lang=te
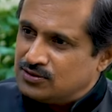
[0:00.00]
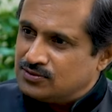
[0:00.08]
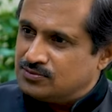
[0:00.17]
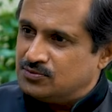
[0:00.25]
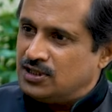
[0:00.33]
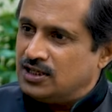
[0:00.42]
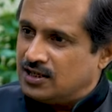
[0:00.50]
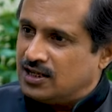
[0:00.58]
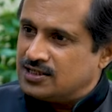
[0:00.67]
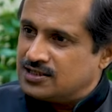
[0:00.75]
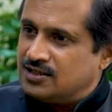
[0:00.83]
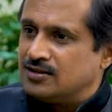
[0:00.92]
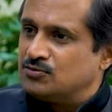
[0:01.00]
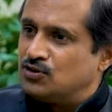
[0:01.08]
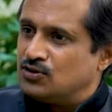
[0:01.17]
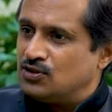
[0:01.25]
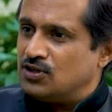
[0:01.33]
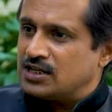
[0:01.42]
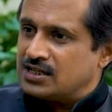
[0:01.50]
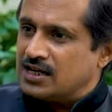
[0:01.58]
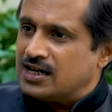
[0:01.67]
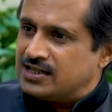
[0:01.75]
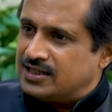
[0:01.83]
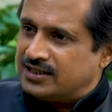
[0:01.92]
మీరు మీ రాజకీయ అనుభవంలో
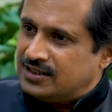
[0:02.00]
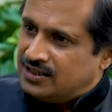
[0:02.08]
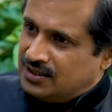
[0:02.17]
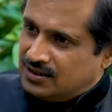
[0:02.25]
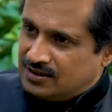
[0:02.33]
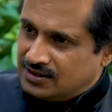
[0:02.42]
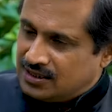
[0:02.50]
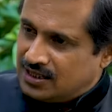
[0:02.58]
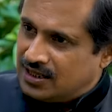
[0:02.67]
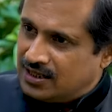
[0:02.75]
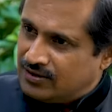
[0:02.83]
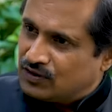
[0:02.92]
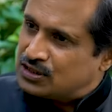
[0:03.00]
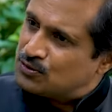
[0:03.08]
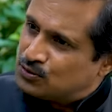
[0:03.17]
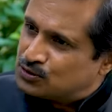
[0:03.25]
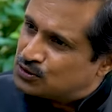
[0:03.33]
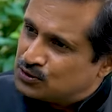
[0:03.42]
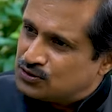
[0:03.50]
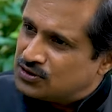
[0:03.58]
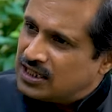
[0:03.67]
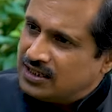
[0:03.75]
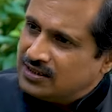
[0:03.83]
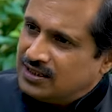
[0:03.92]
అట్లాంటి ఇలా ఇవ్వటం
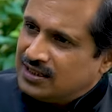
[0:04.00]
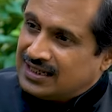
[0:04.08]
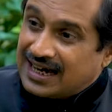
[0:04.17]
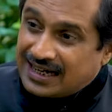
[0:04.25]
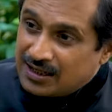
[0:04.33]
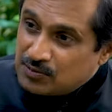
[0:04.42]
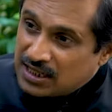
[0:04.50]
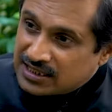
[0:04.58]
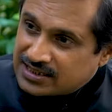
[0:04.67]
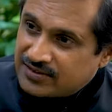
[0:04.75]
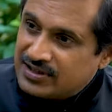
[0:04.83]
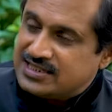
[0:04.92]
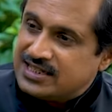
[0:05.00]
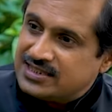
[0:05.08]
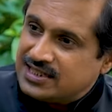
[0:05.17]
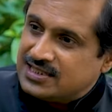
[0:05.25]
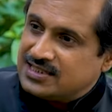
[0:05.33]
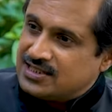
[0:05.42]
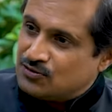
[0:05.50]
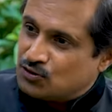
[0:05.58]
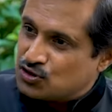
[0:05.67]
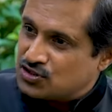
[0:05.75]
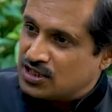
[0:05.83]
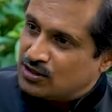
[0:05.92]
కుదురుతుంది అంటే నకలు మాత్రమే చేతికిచ్చి
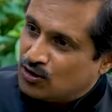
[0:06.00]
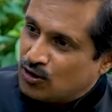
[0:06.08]
ఒరిజినల్